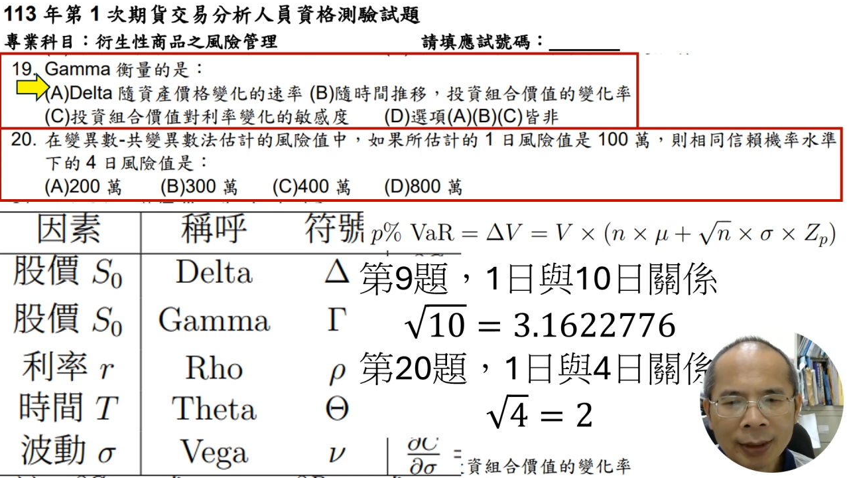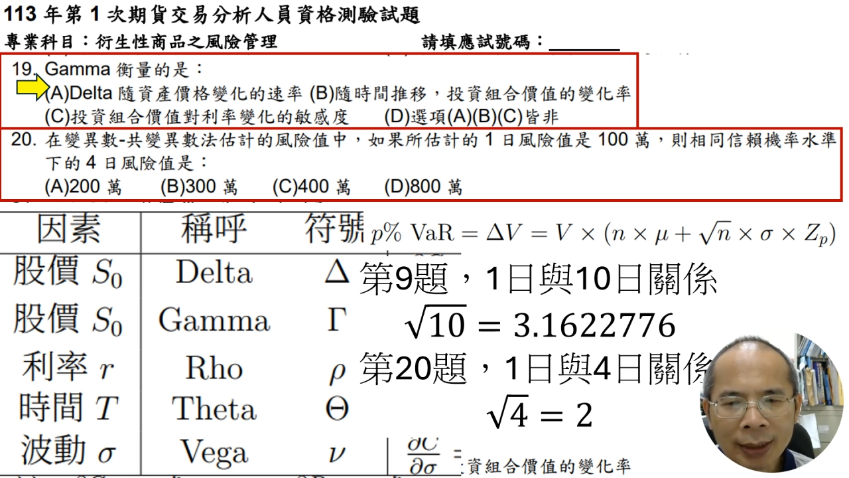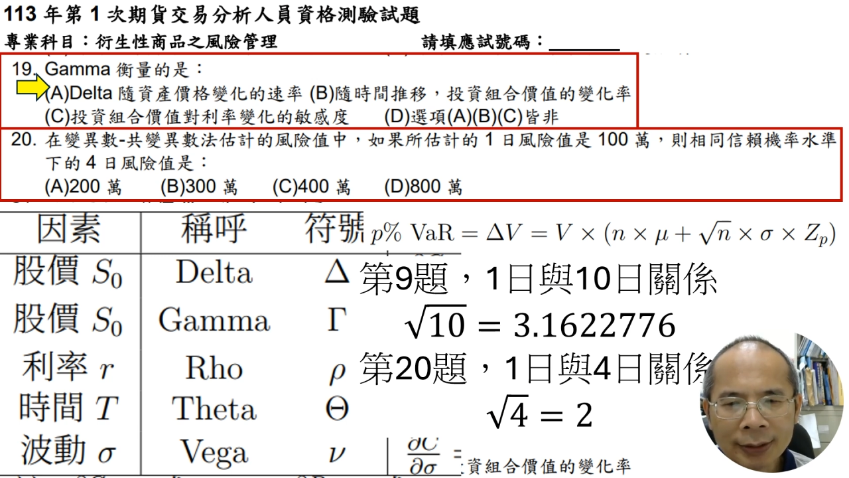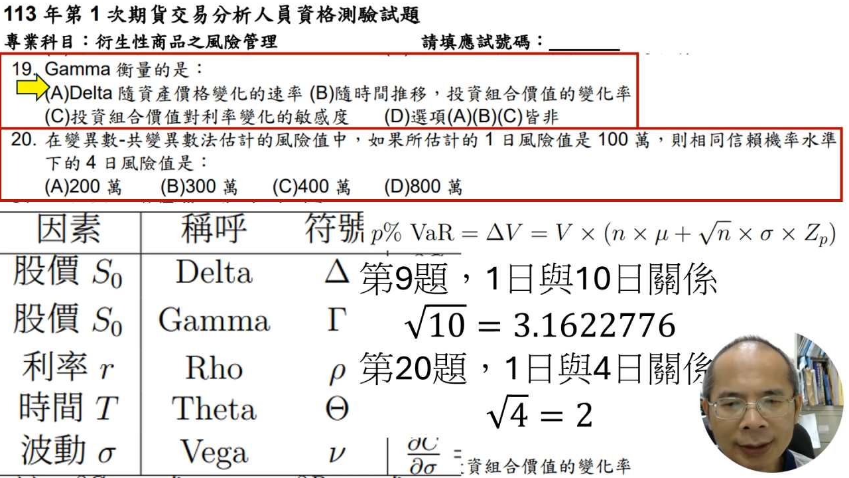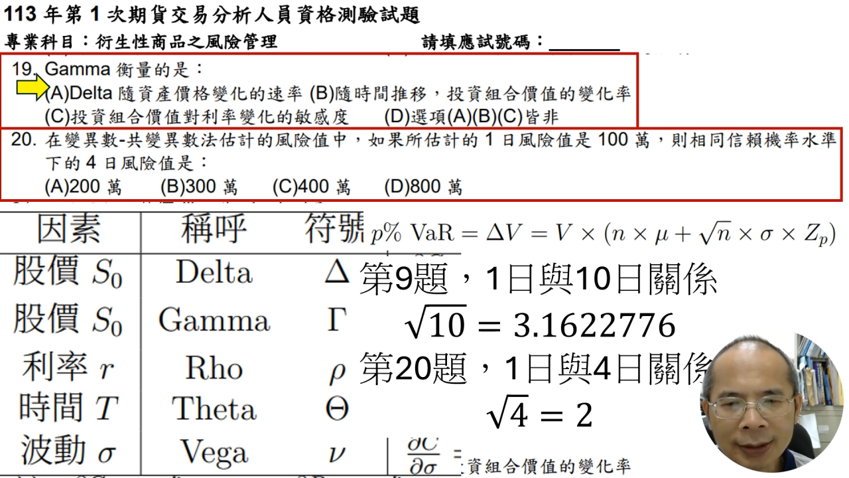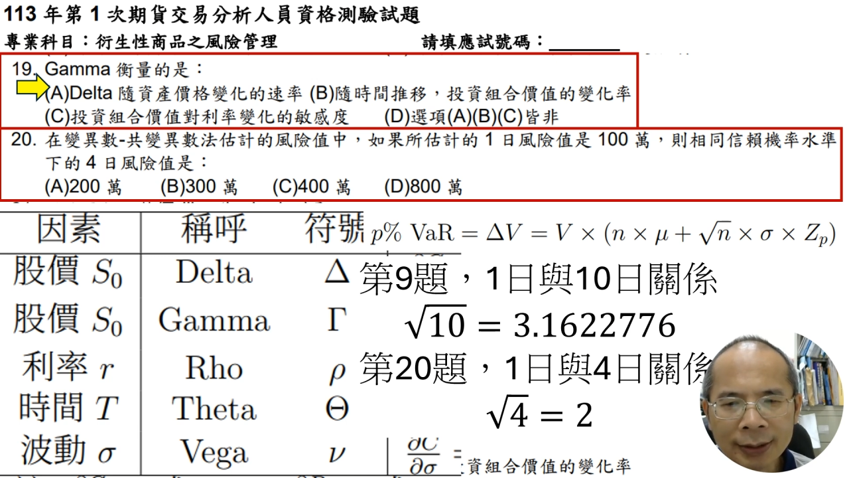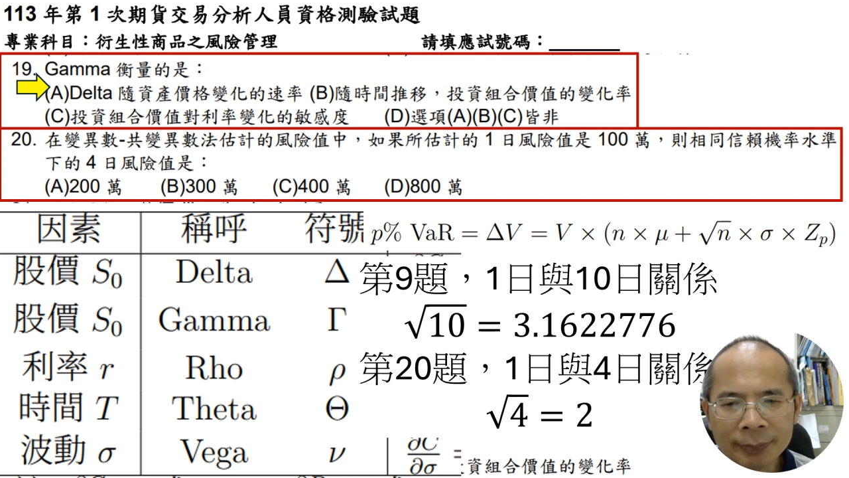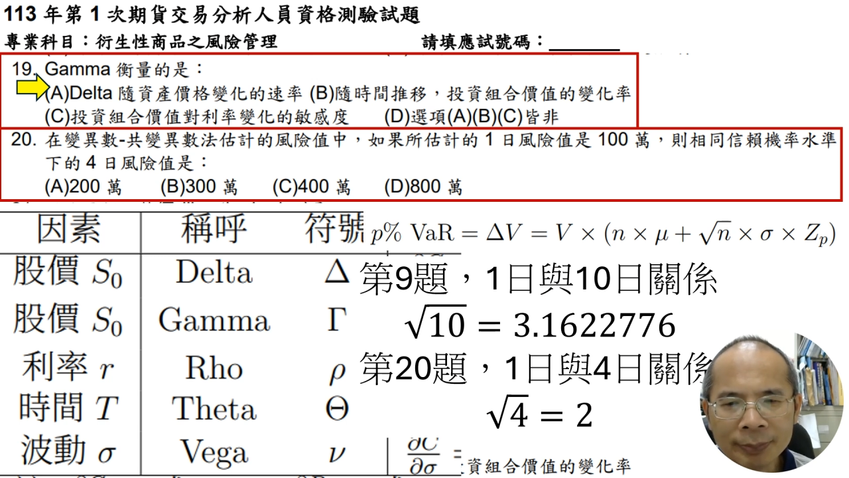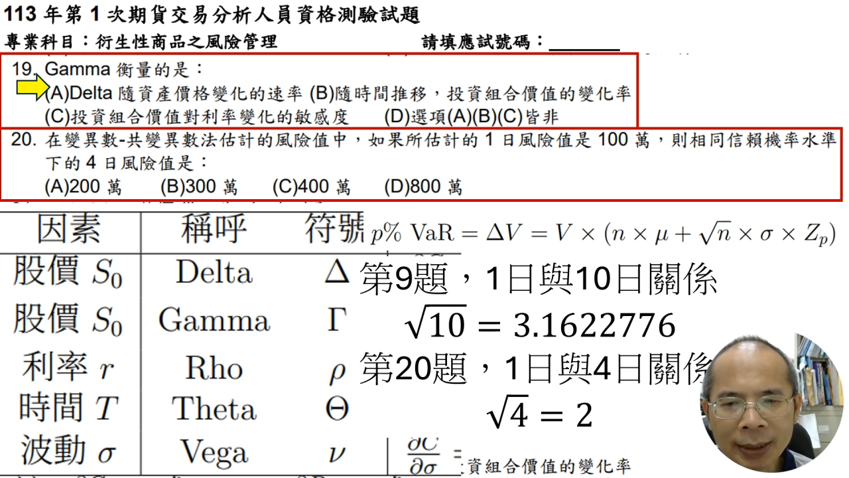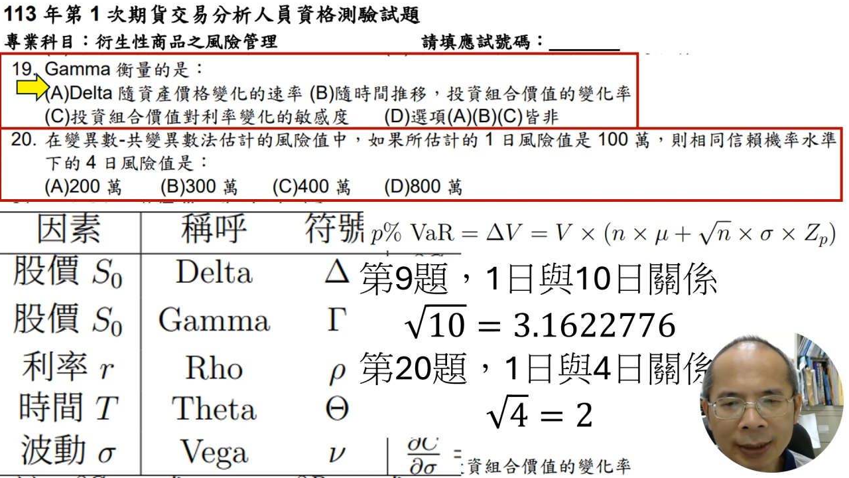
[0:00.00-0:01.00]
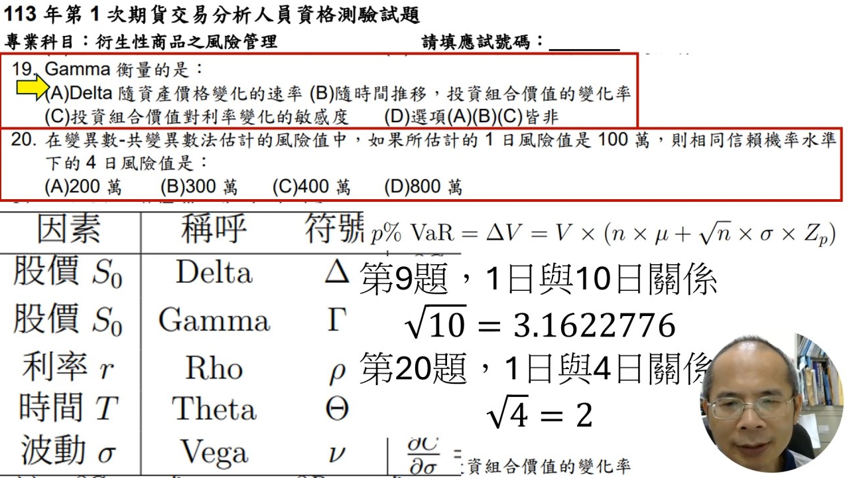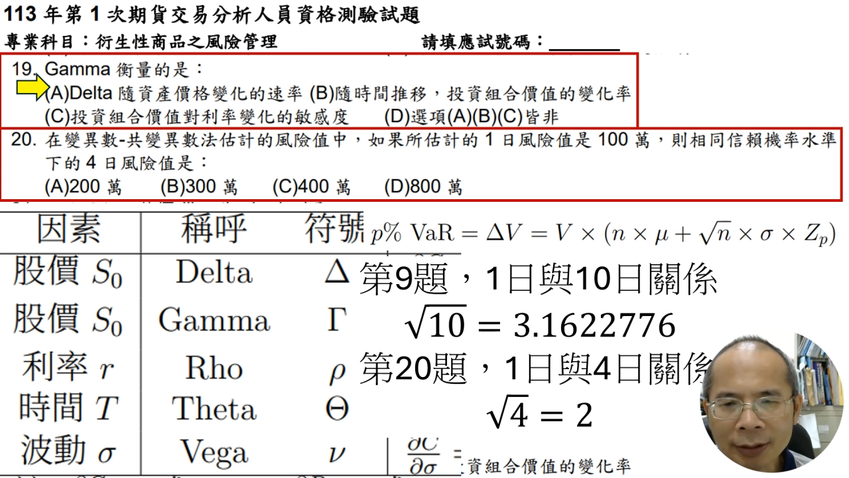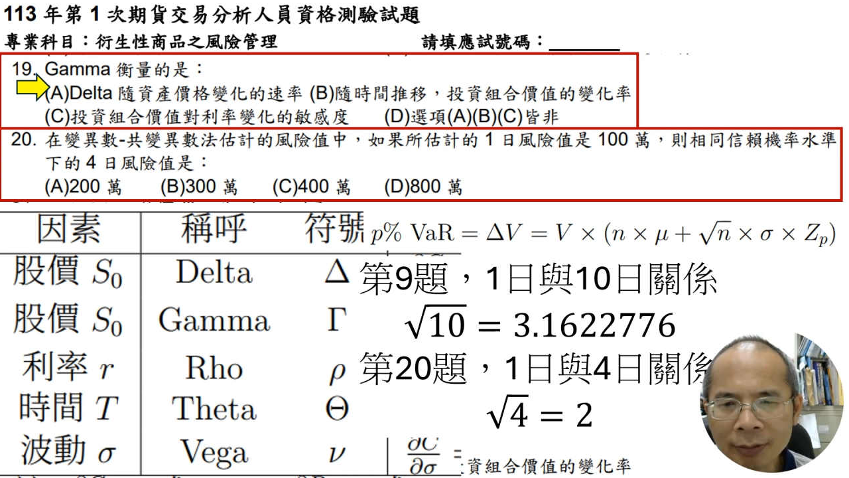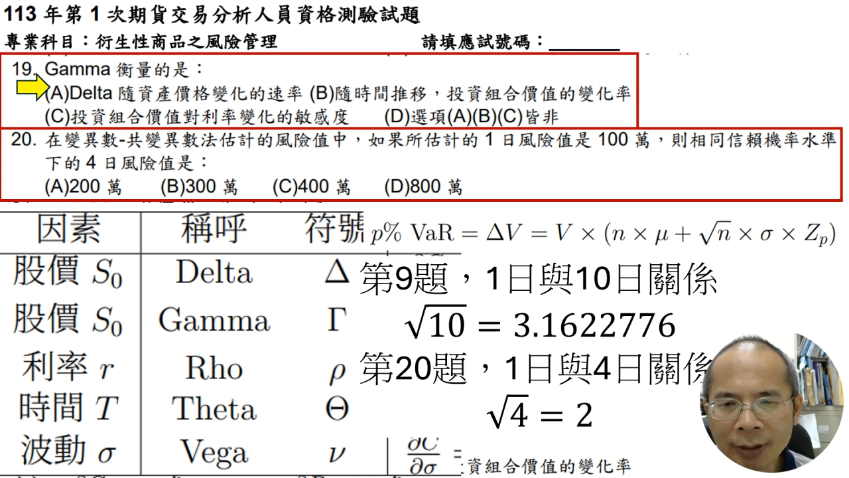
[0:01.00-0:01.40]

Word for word: 那这一边的